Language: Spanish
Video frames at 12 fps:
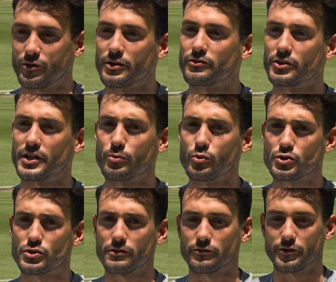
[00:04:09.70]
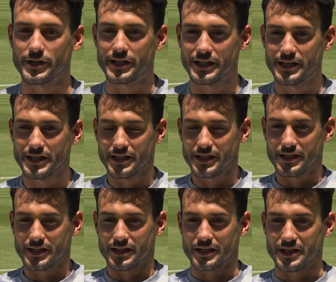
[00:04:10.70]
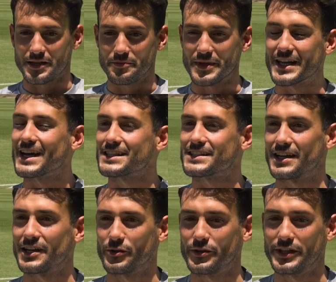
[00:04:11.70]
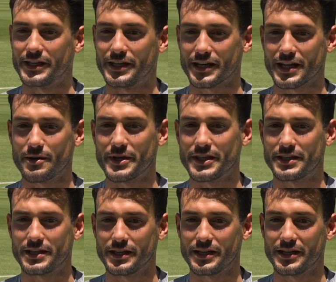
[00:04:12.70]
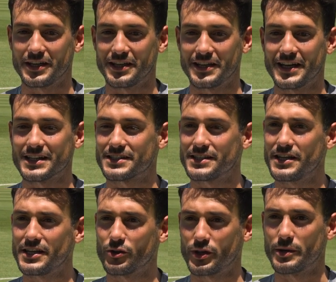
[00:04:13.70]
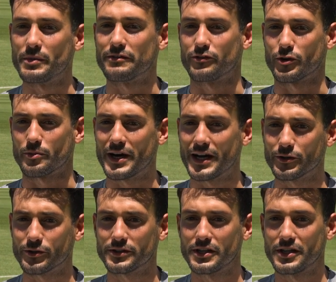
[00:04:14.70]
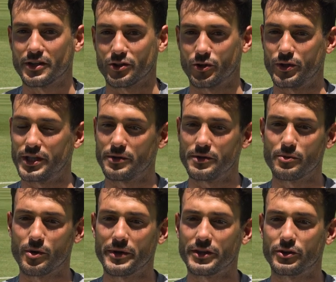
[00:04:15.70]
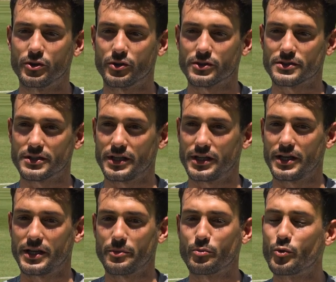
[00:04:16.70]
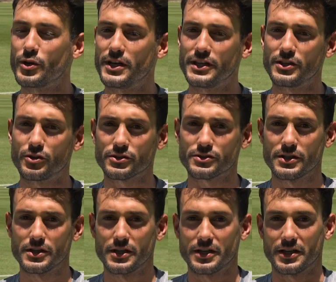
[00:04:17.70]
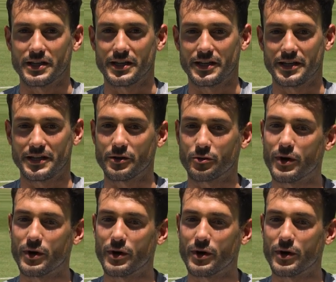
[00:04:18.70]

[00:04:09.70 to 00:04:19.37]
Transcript: lo disfruté mucho, fue eh, mi casa donde realmente nací, donde me formaron, donde viví momentos muy lindos, en el